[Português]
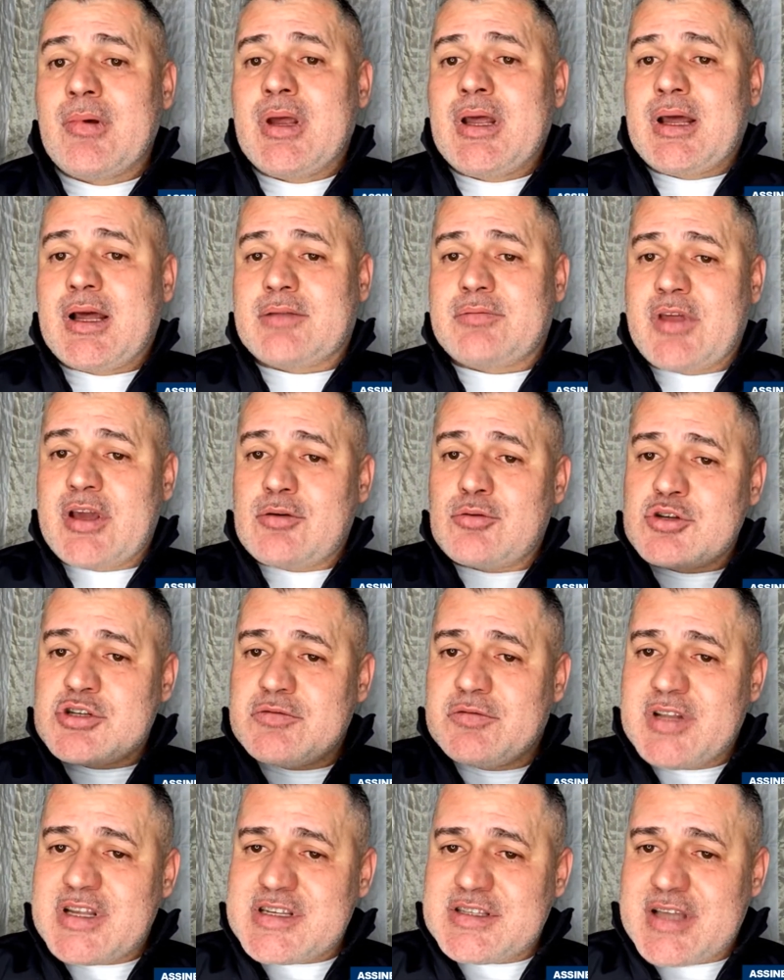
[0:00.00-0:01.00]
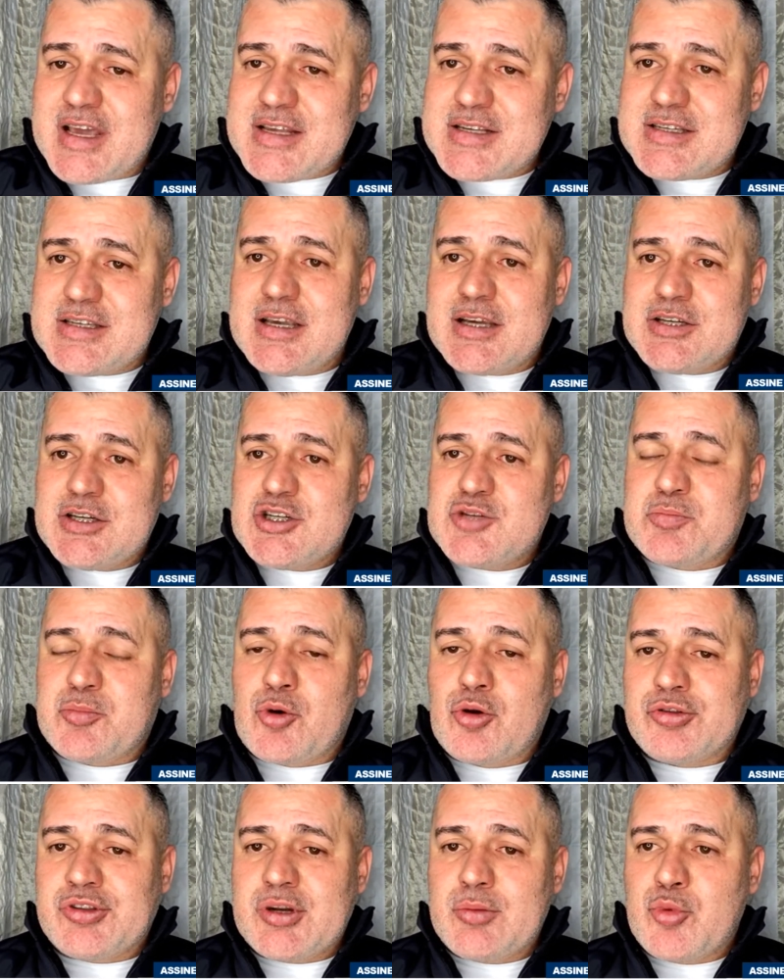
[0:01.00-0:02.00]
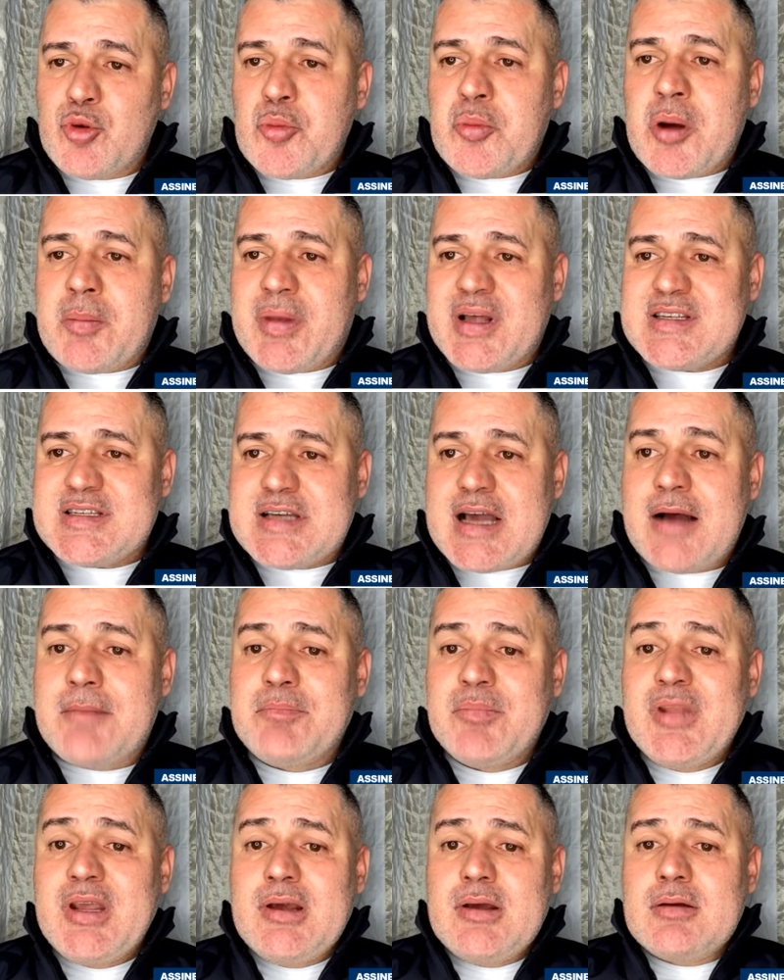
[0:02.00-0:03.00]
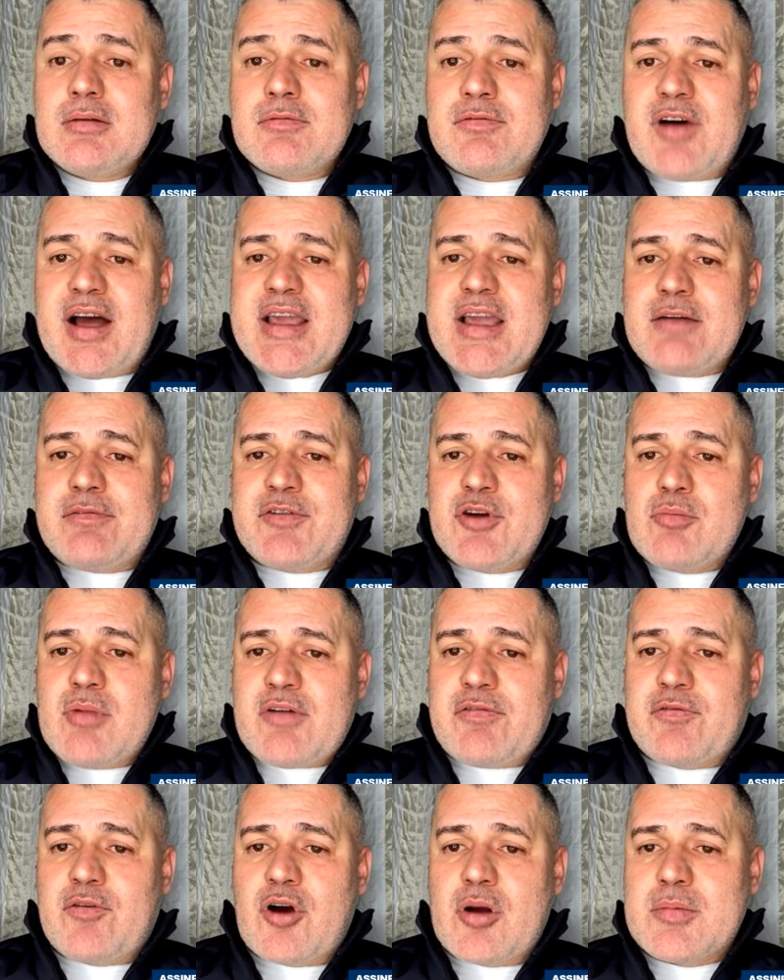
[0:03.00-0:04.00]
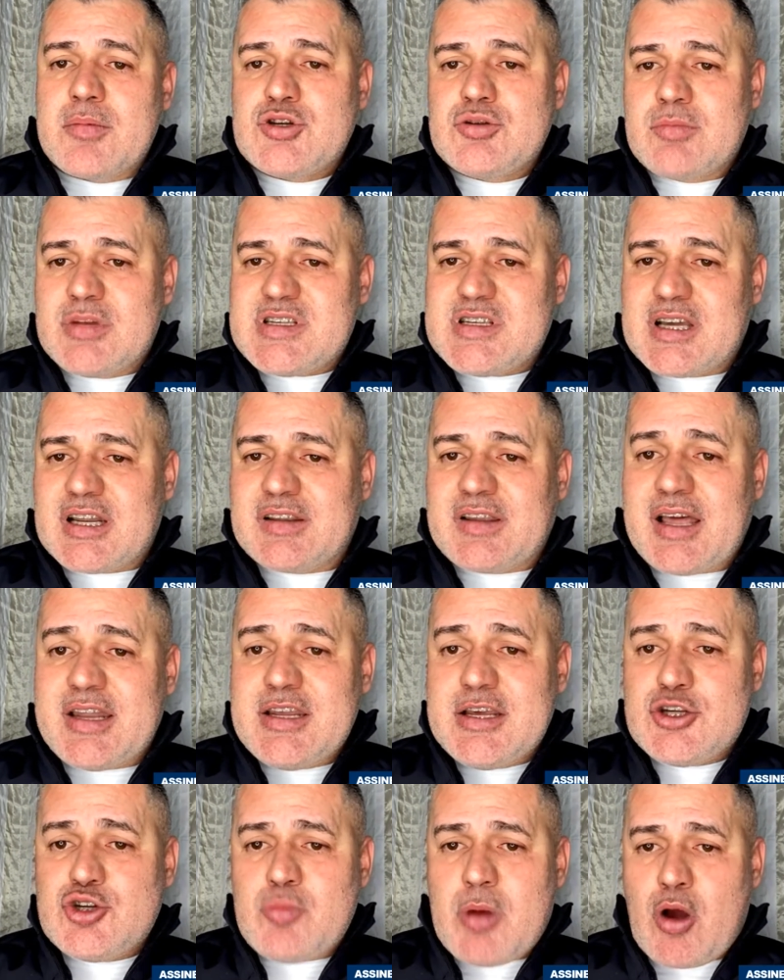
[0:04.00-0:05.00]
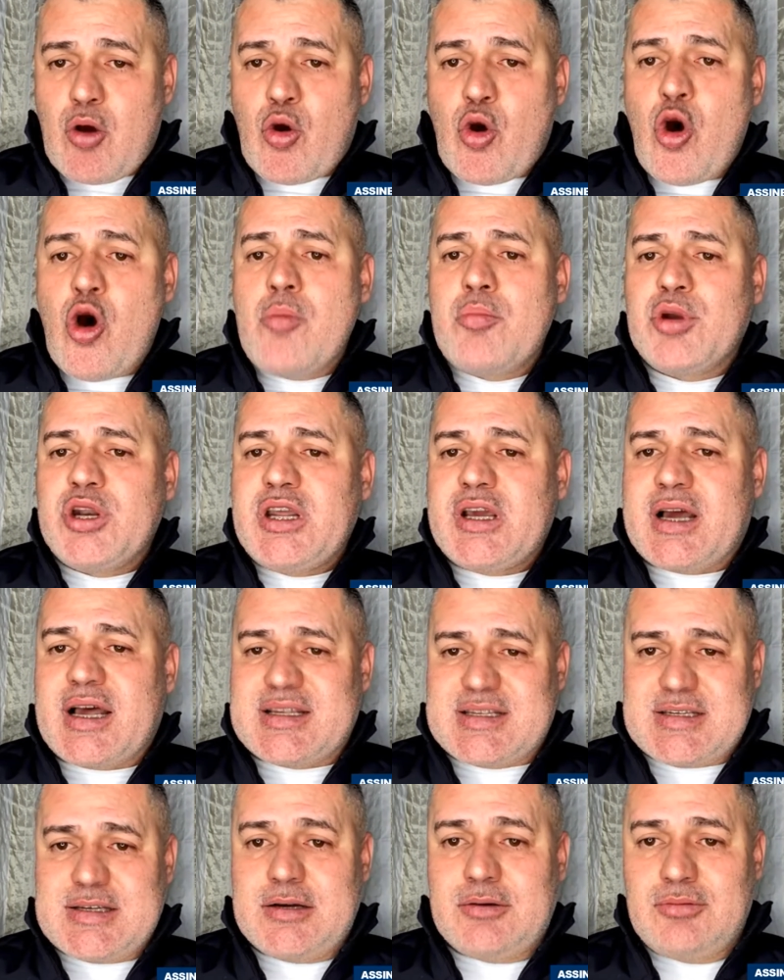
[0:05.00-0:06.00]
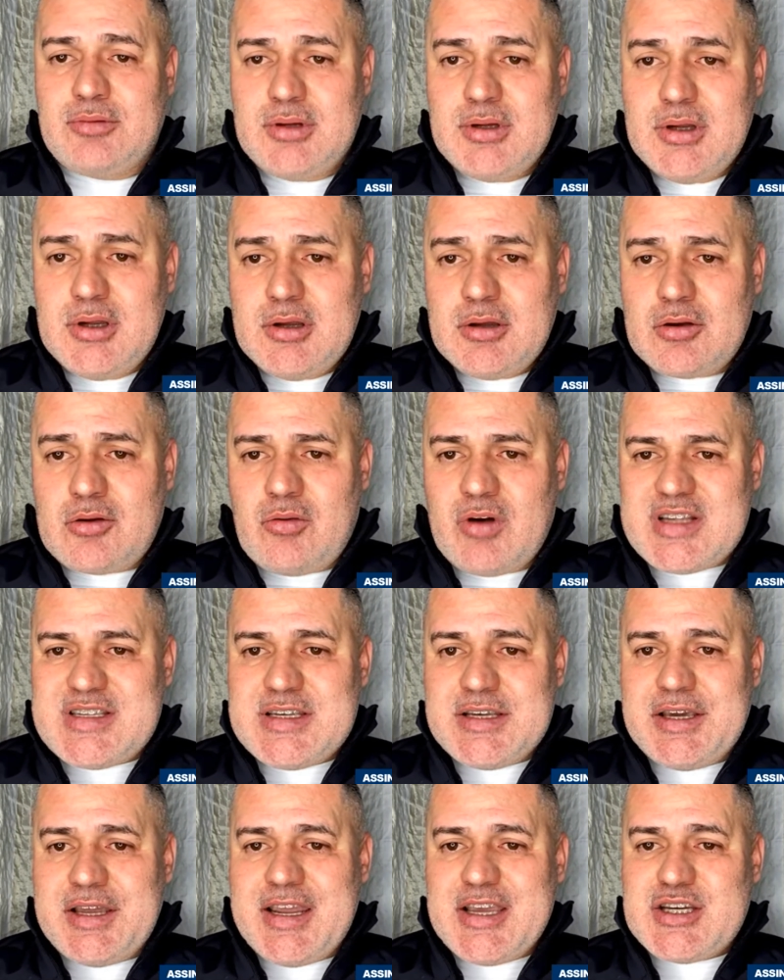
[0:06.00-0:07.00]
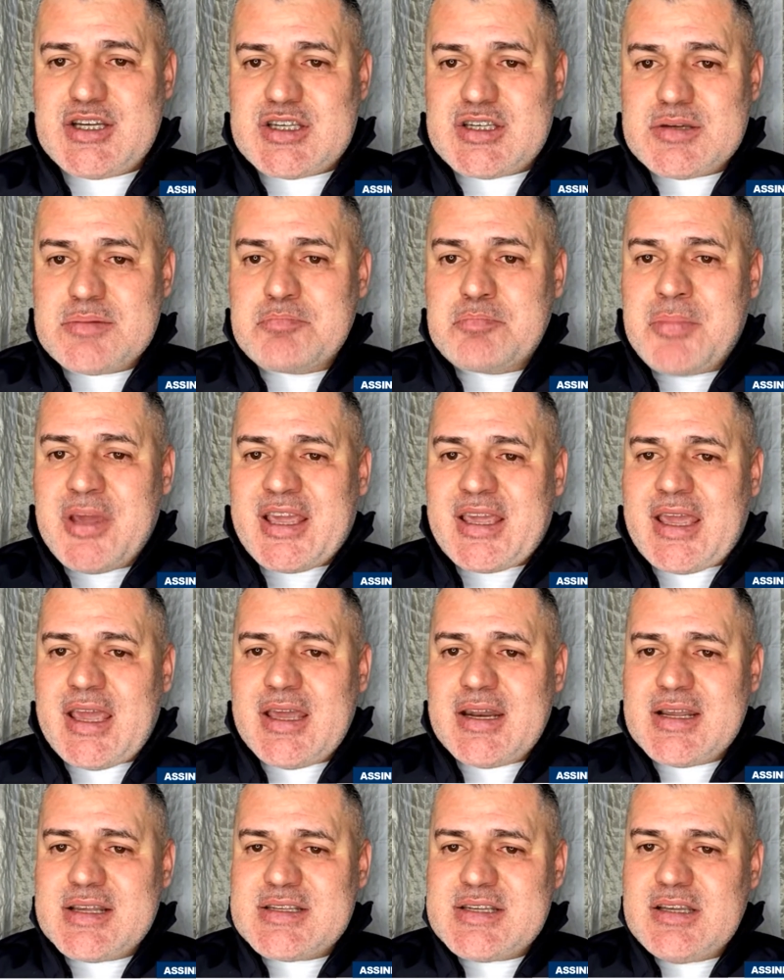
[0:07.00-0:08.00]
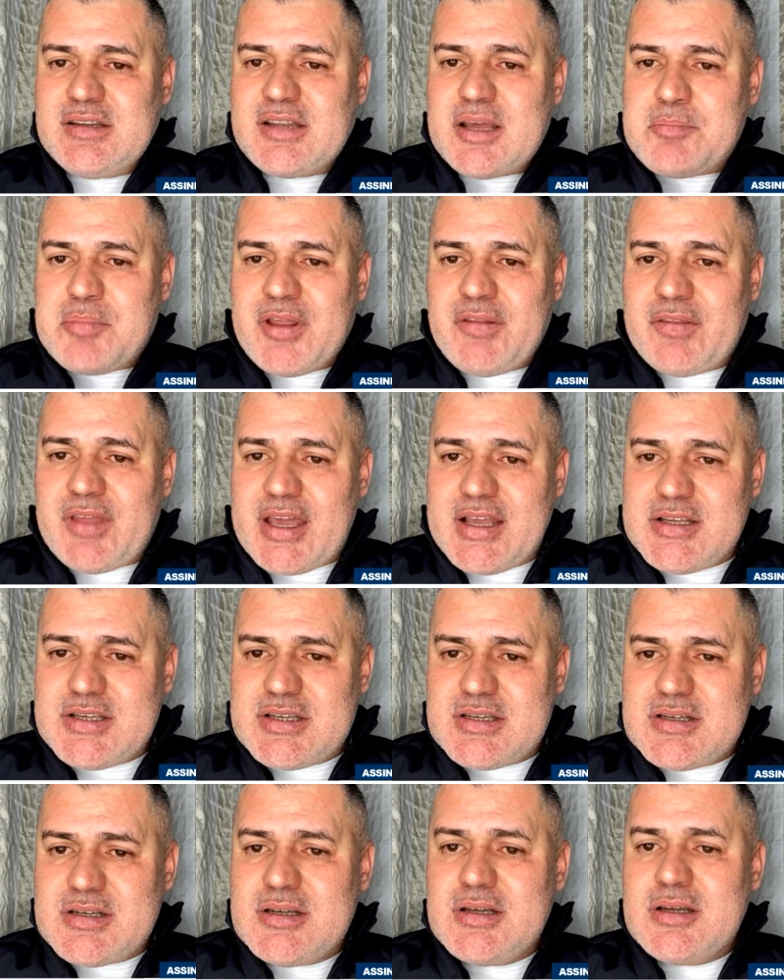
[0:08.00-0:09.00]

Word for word: até inclusive nas ideias que a gente contribuiu para passar, vai haver uma forma de uma secretaria, de uma comunicação com as igrejas pequenas e independentes,